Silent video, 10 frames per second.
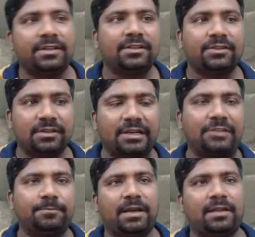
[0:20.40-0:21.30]
ए नितिन
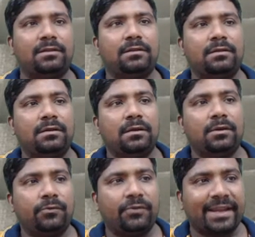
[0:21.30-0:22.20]
राजपाल
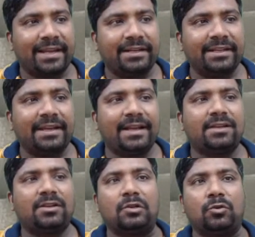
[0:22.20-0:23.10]
फैकल्टी एट
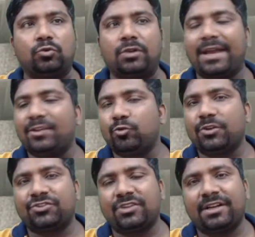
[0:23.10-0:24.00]
रुद्रा
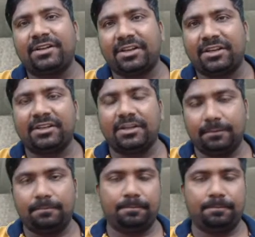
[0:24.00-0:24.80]
एजुकेशन एंड ट्रेनिंग हब